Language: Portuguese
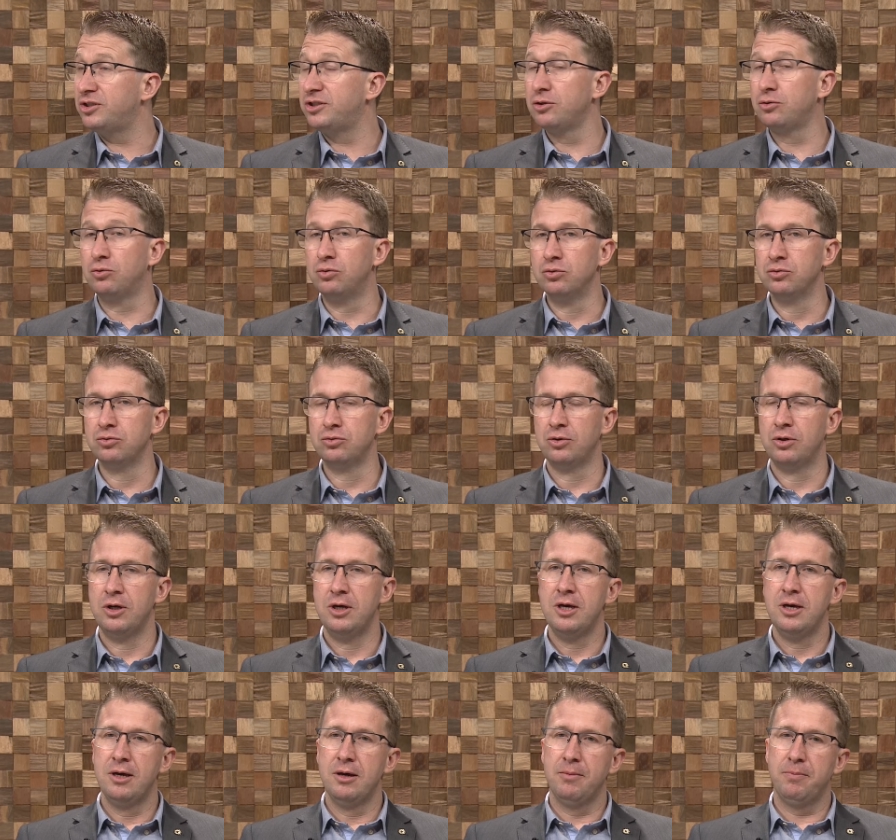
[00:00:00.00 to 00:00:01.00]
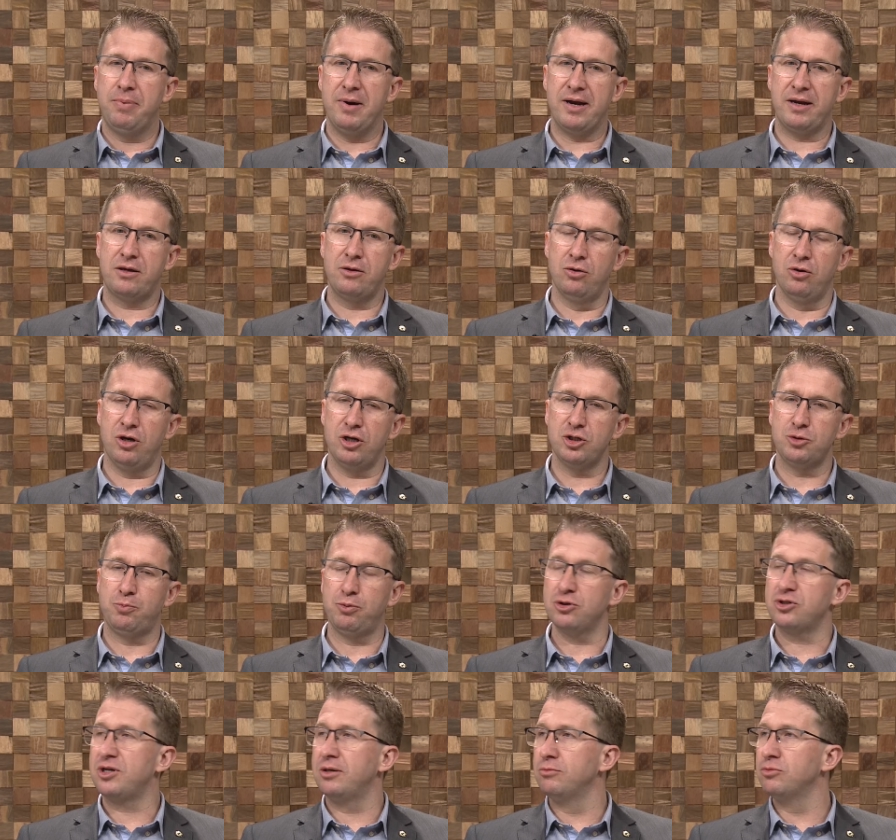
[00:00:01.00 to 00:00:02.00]
Segundo, para que nós
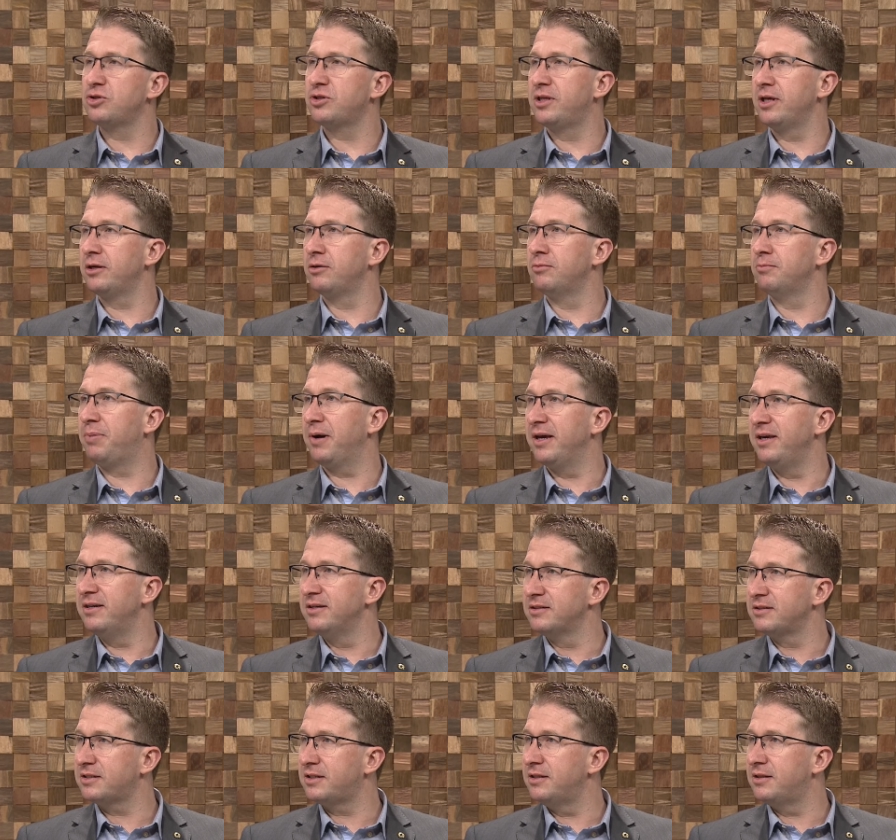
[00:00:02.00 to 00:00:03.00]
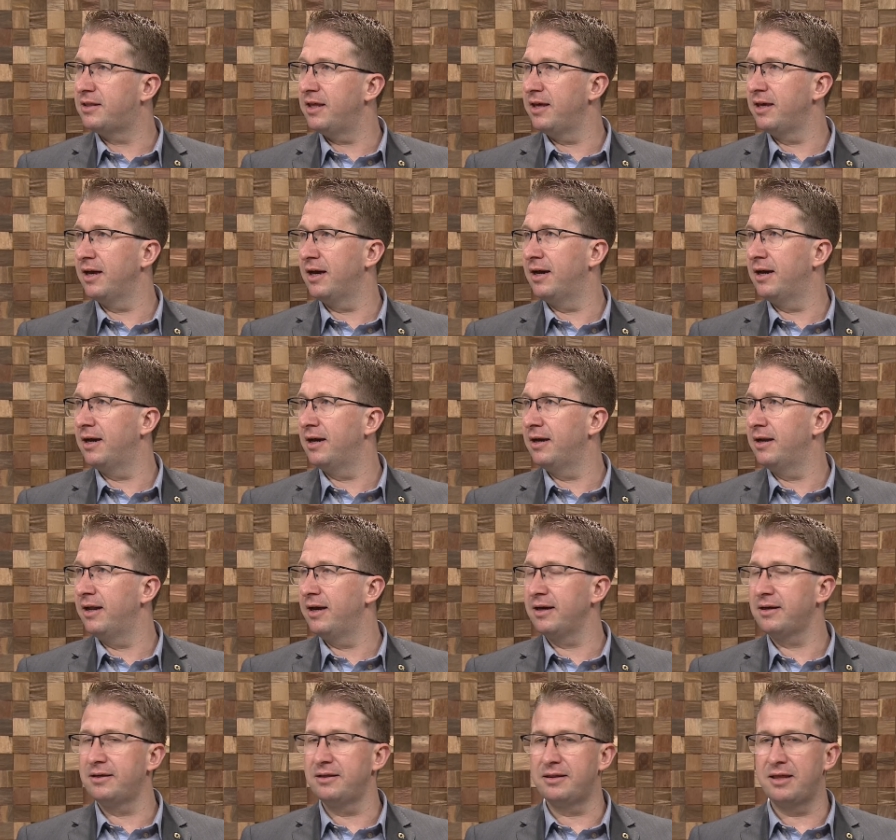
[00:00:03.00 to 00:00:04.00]
possamos ter um país que tenha,
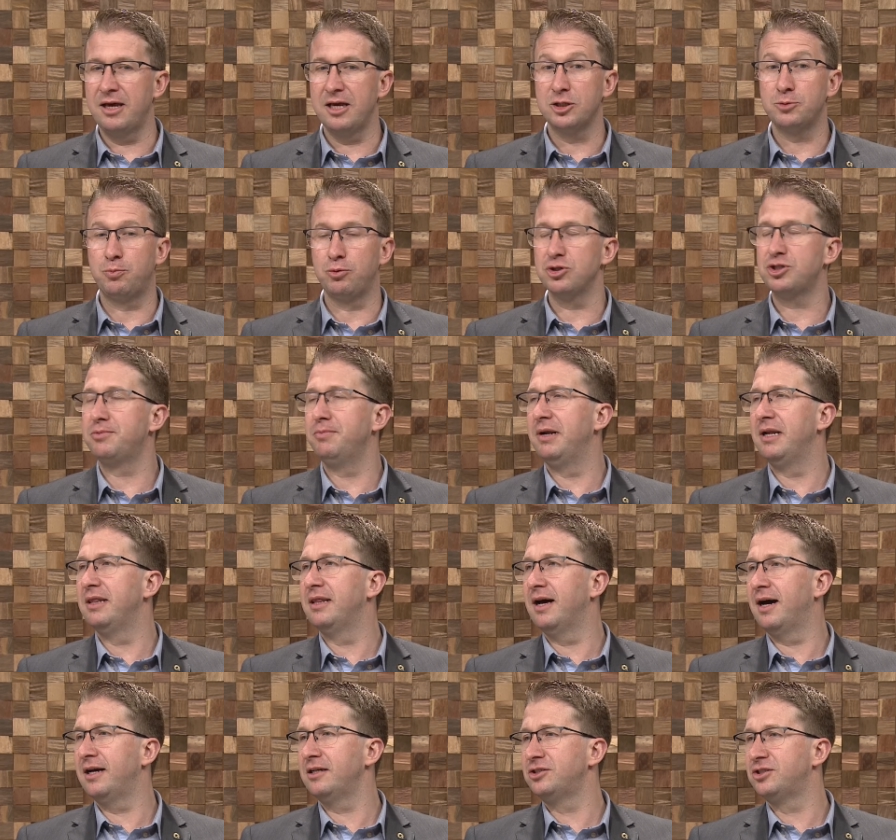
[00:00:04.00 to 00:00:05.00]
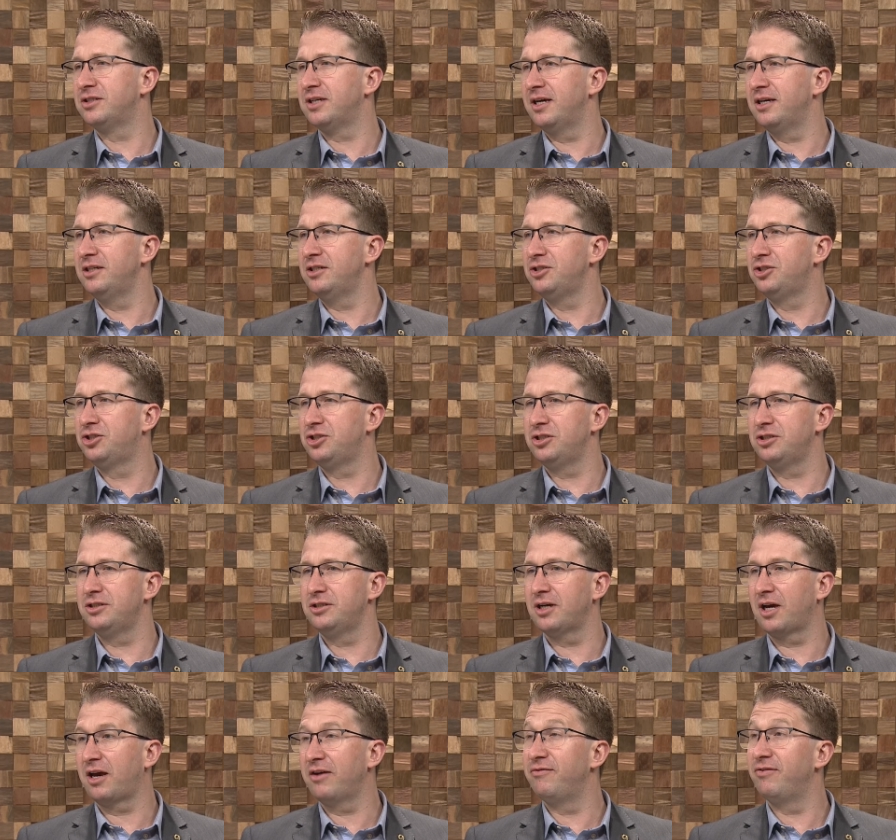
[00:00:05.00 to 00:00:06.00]
né, que tenha as possibilidades aí
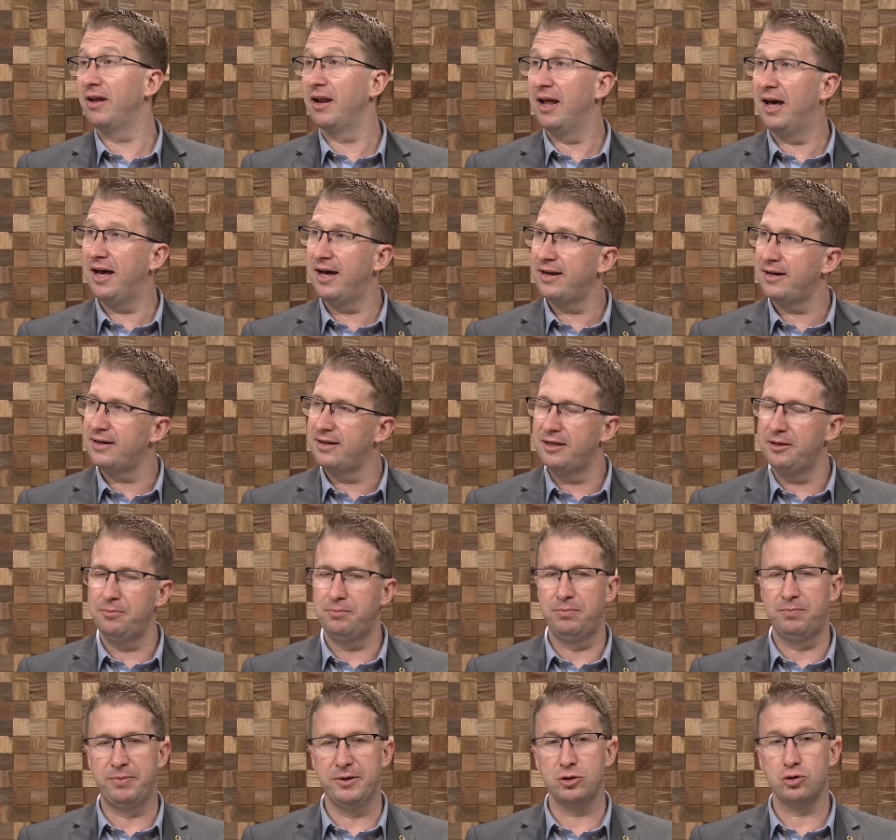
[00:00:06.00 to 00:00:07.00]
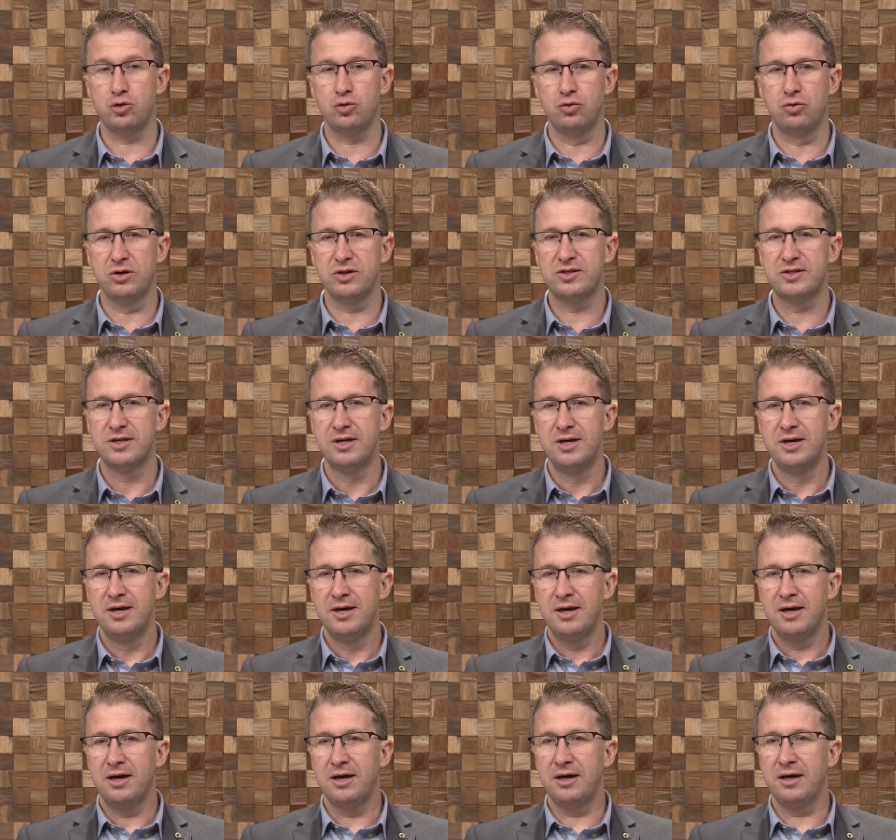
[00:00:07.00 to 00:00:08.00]
de revelar aí pessoas
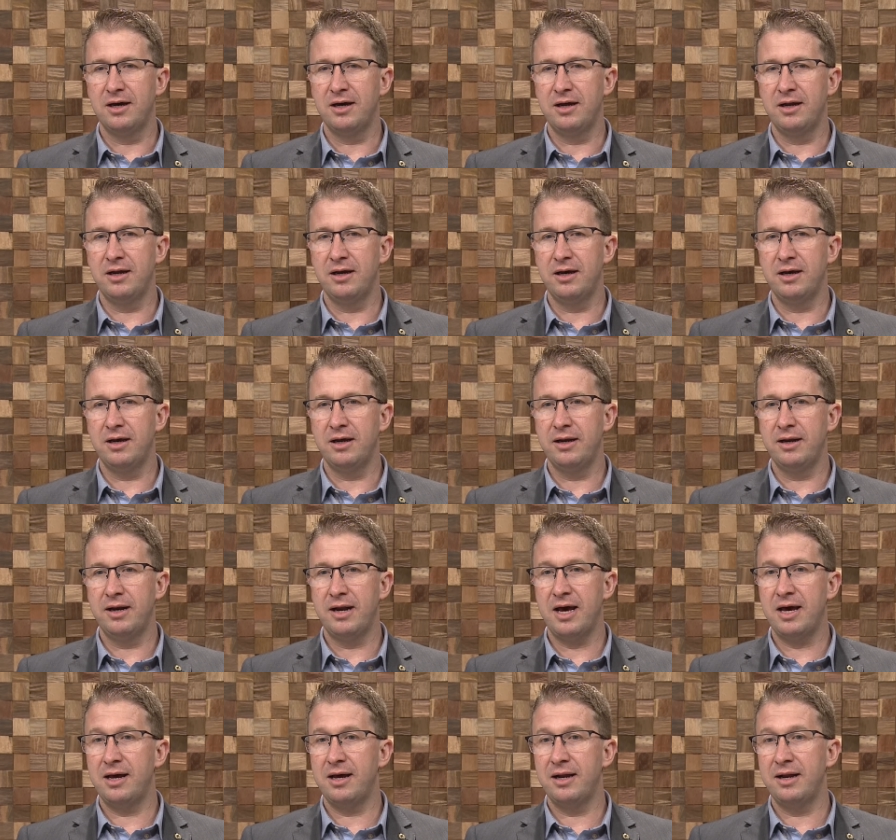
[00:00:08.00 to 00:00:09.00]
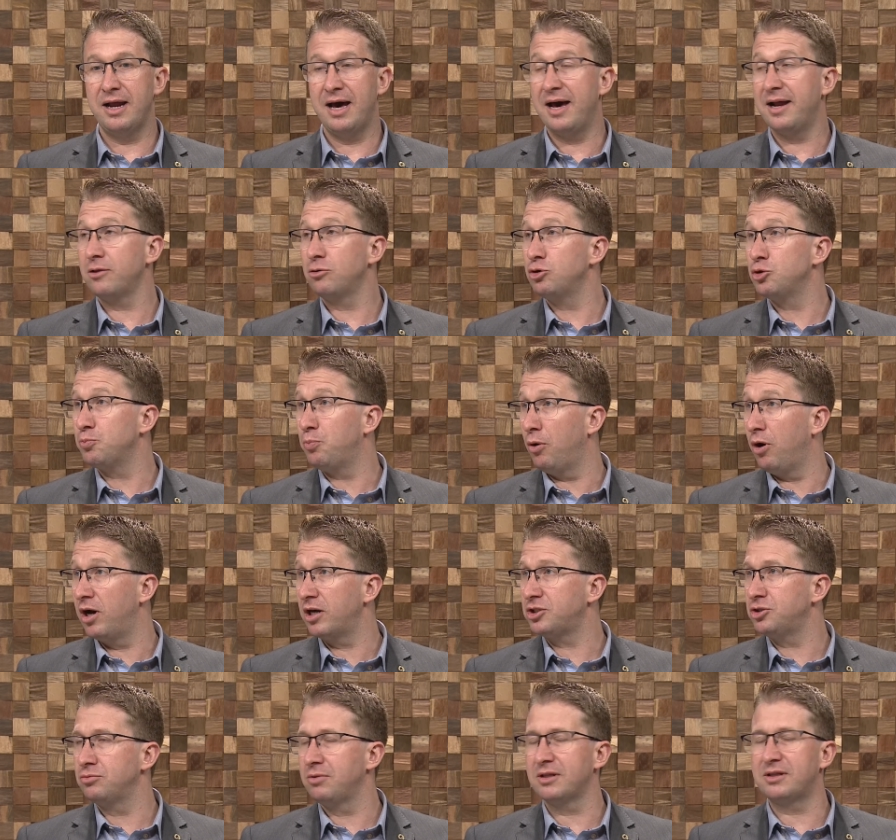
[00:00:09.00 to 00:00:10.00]
uh, uh, na, na área do
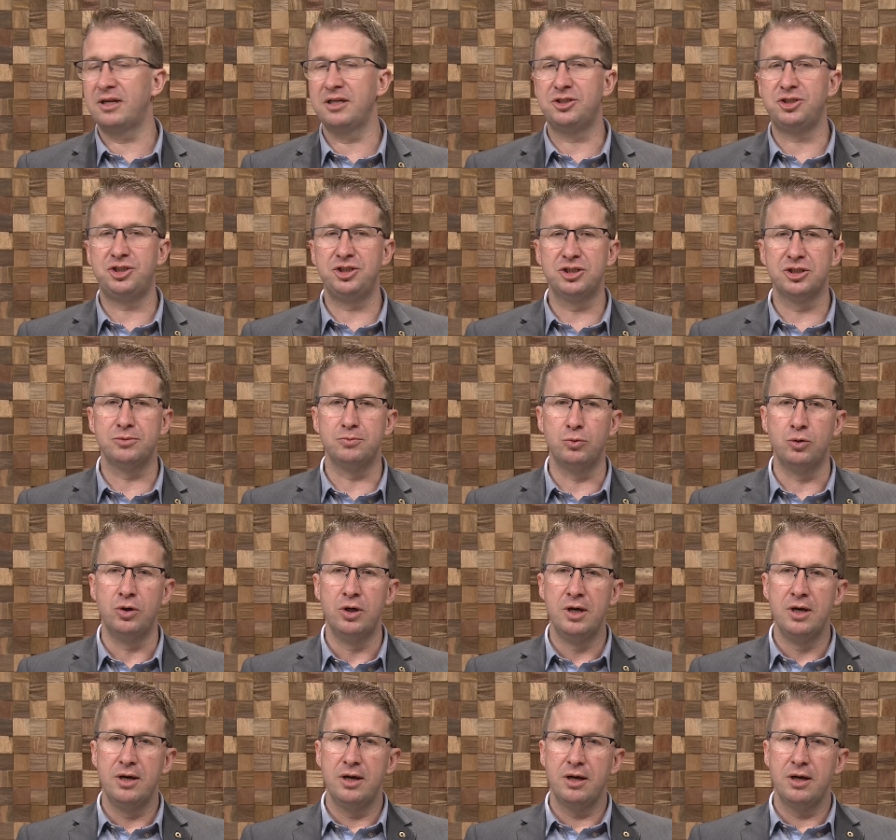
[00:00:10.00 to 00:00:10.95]
esporte, do atletismo,